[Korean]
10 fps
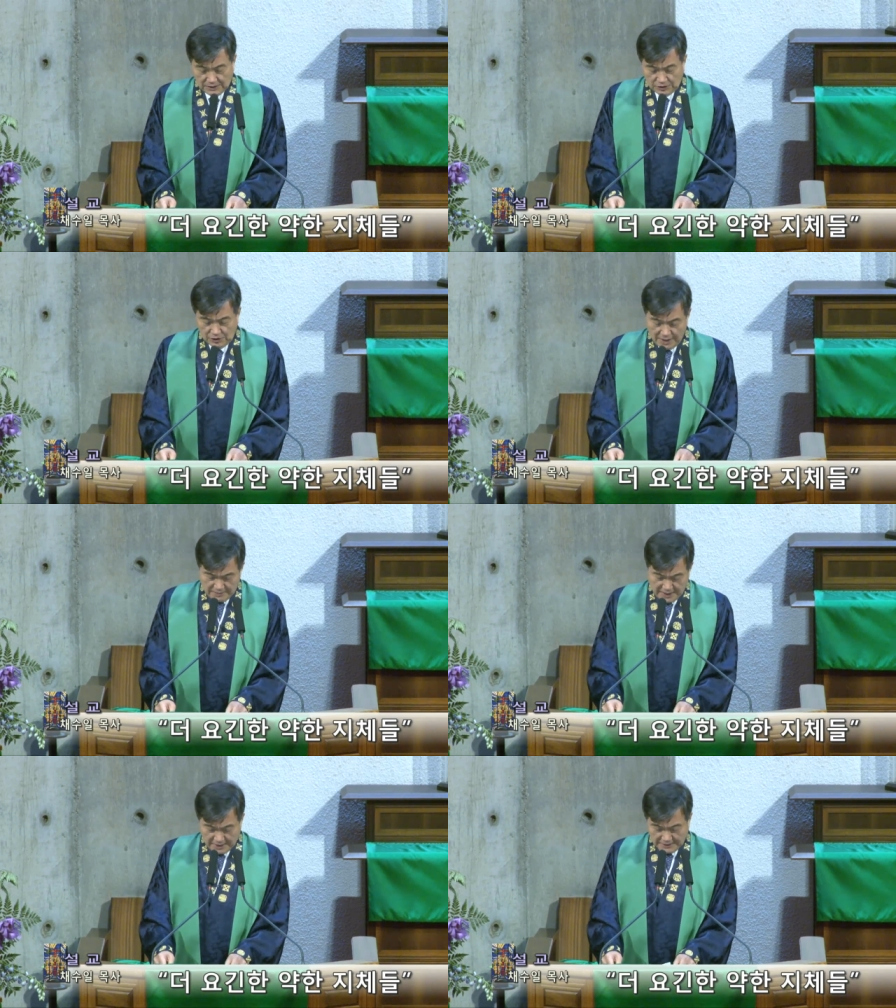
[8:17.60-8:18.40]

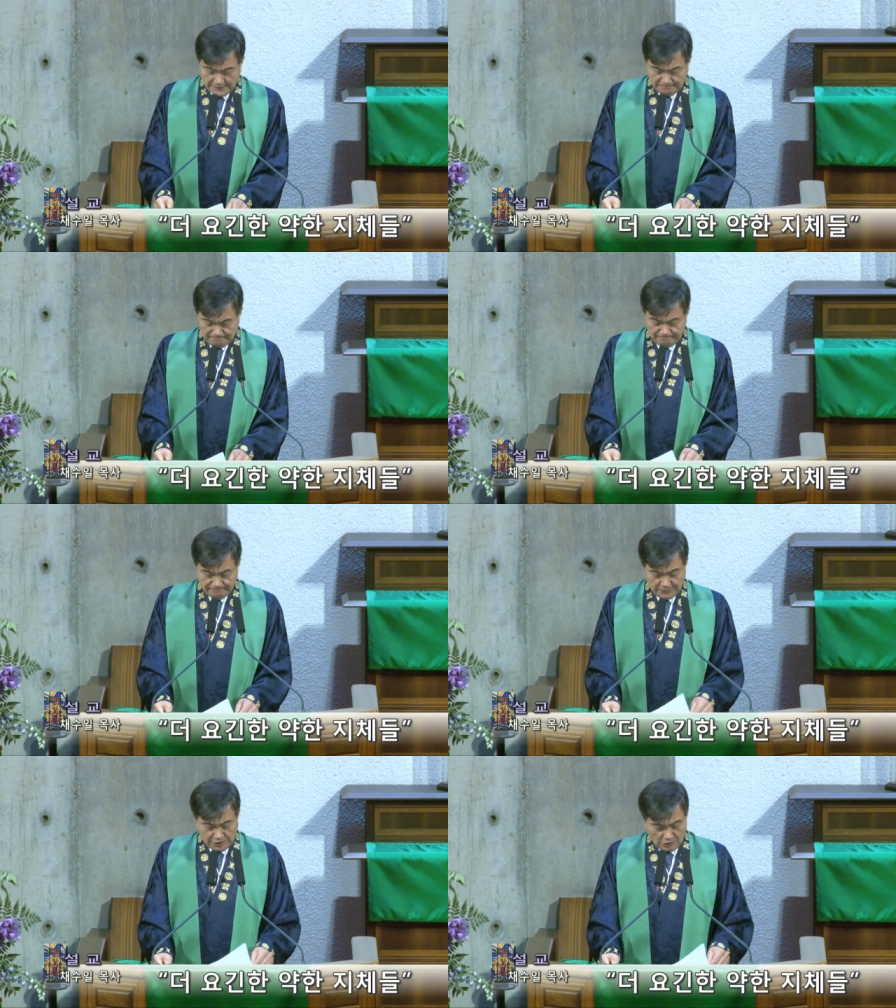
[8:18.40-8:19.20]

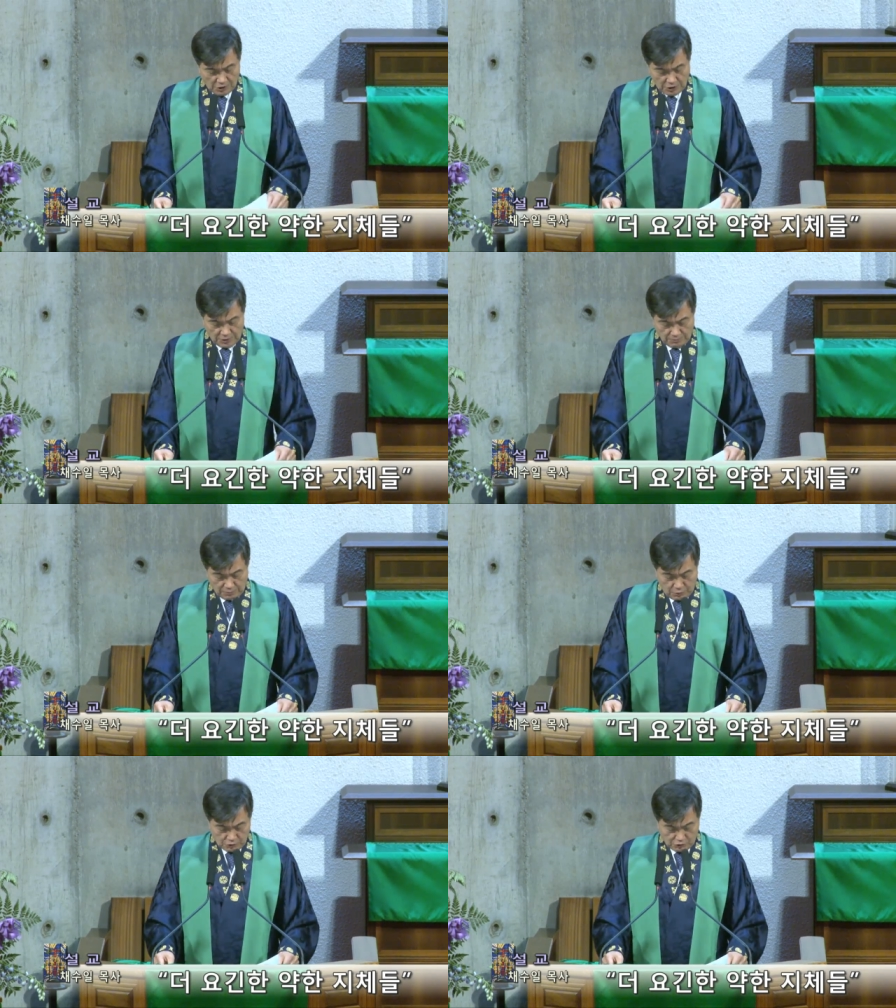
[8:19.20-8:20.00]
느헤미야는 성전
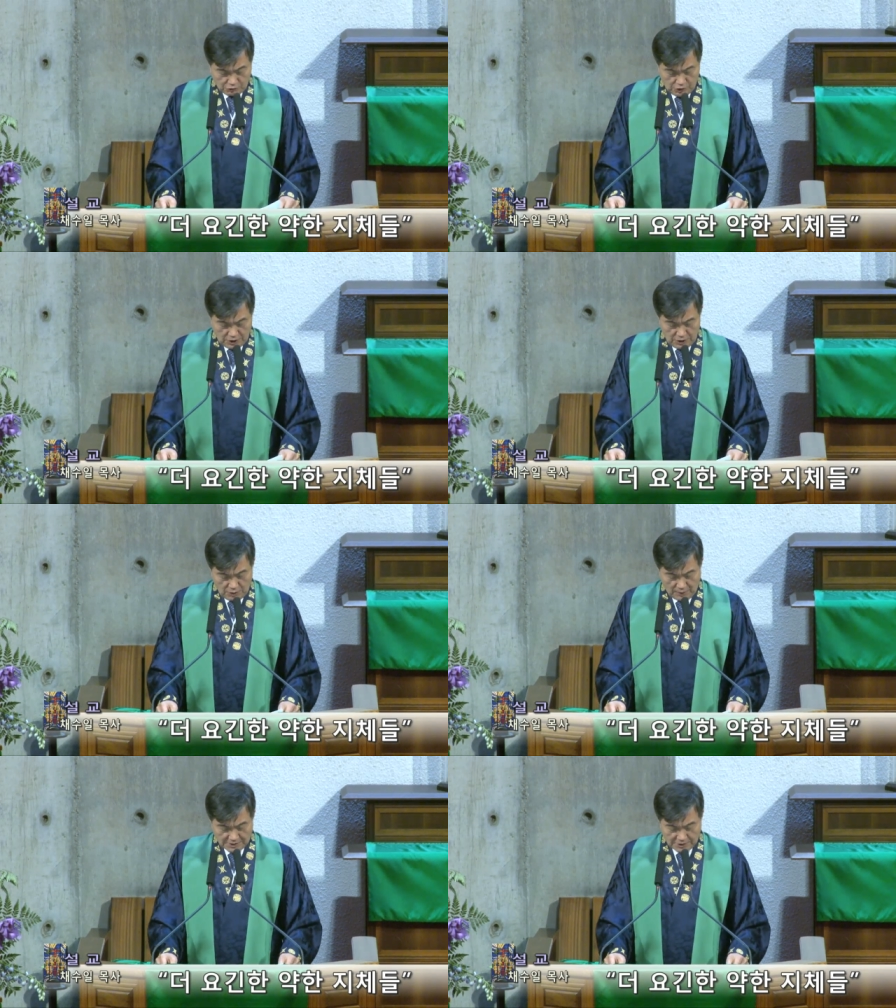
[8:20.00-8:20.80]
보수를
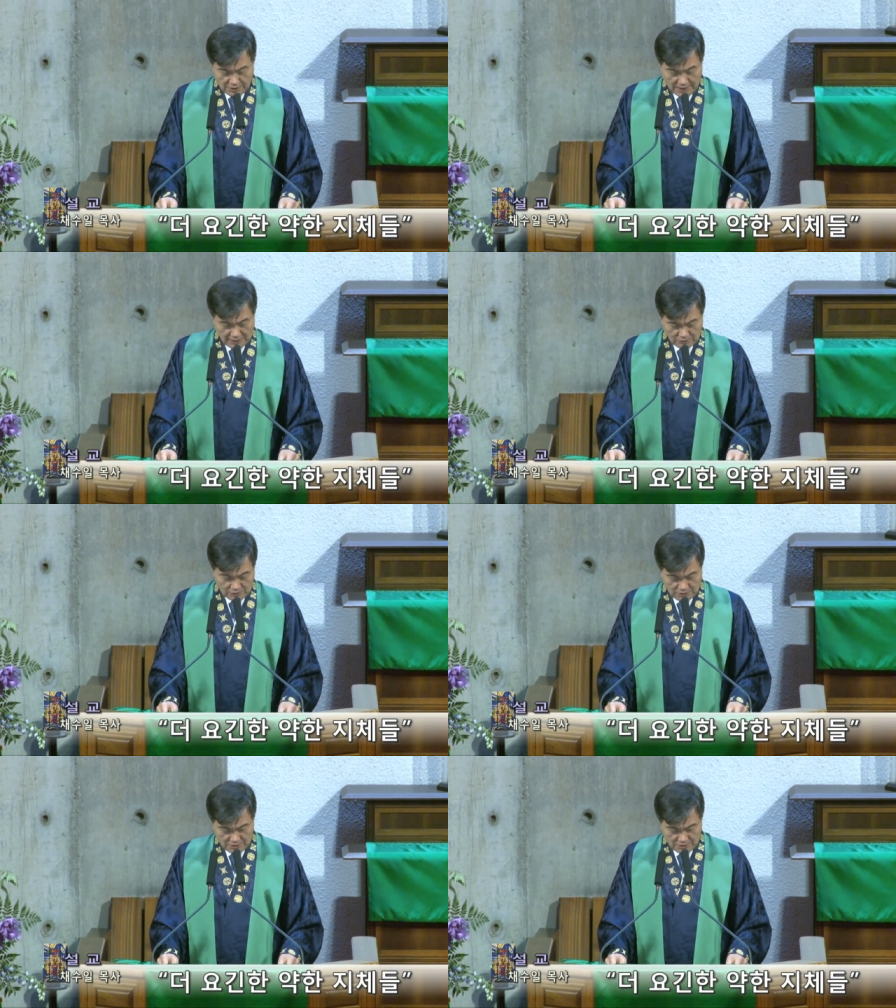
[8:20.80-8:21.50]
완성한 후